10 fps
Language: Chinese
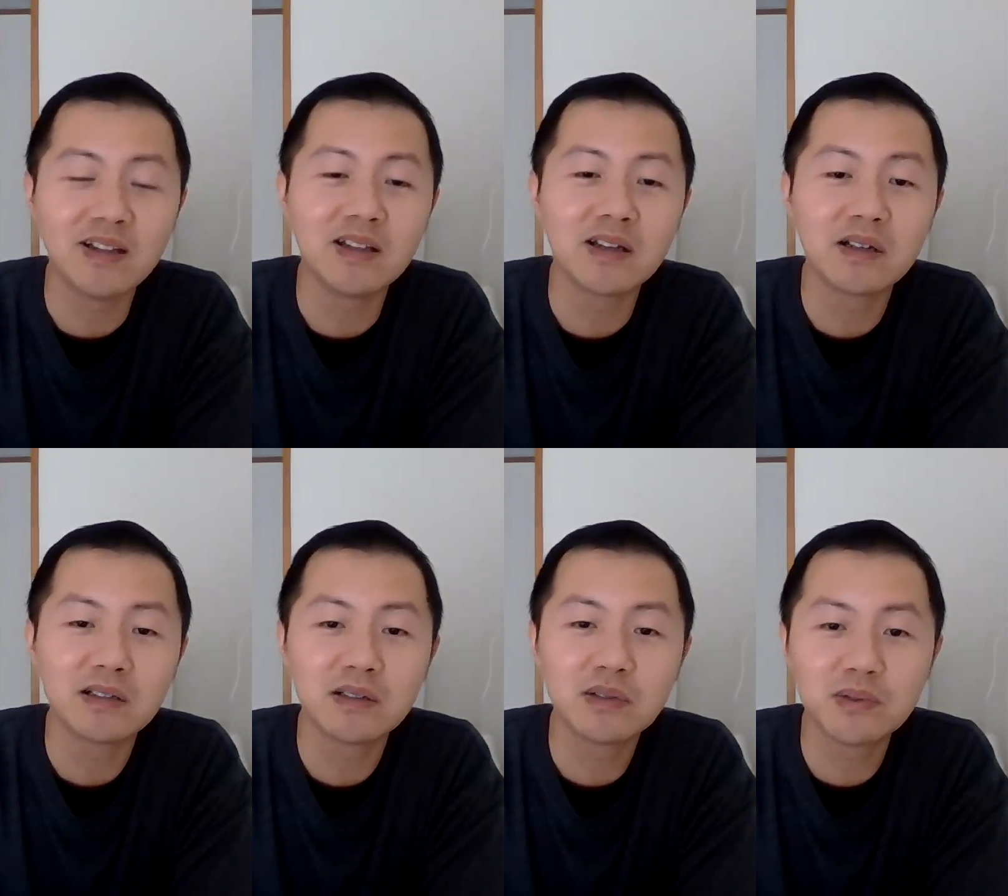你的那
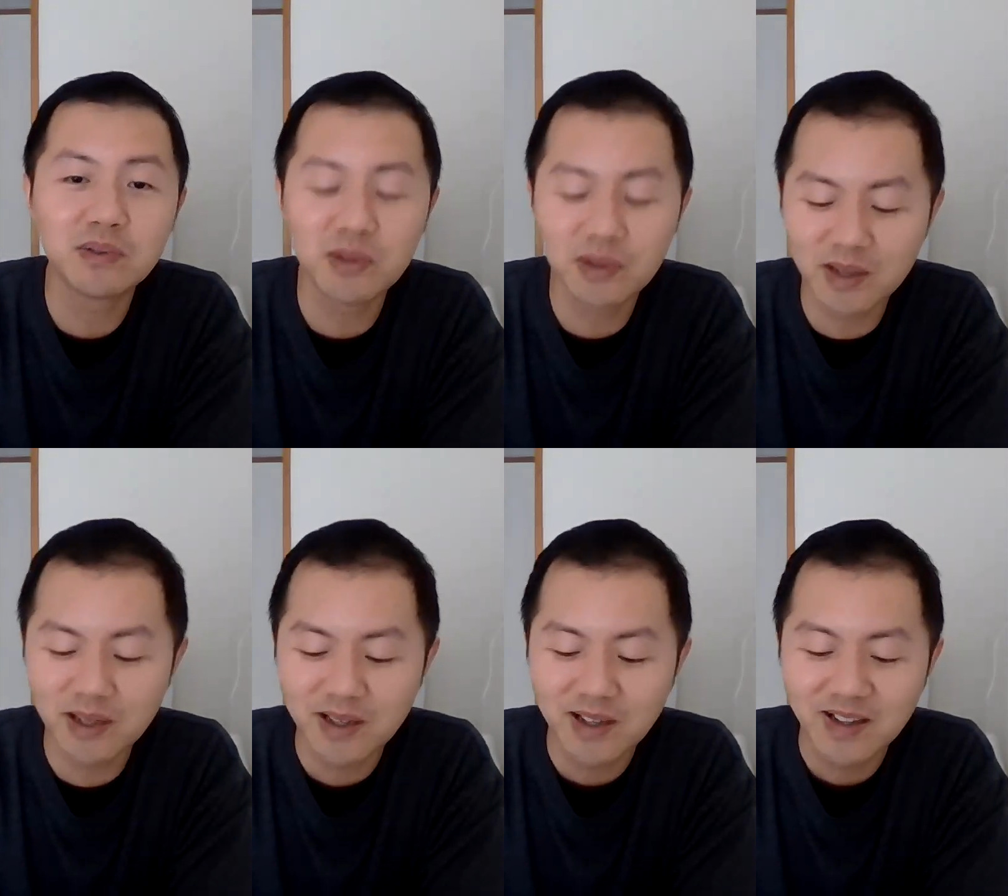些数据
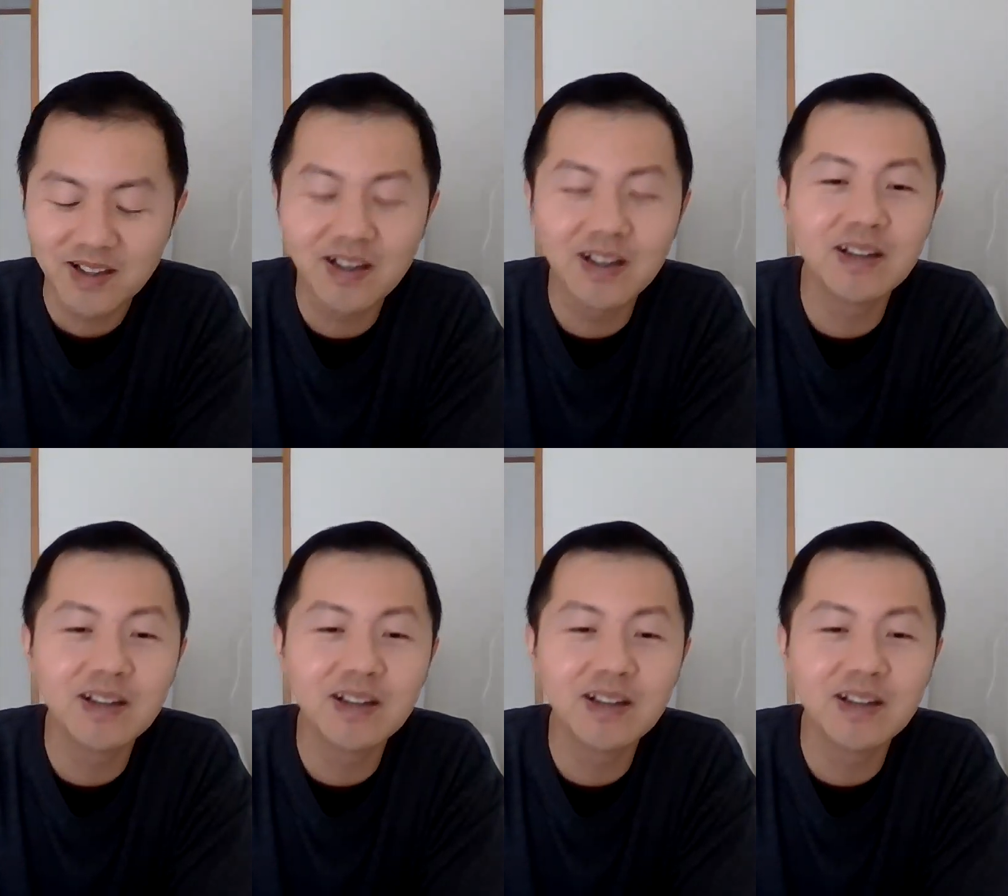天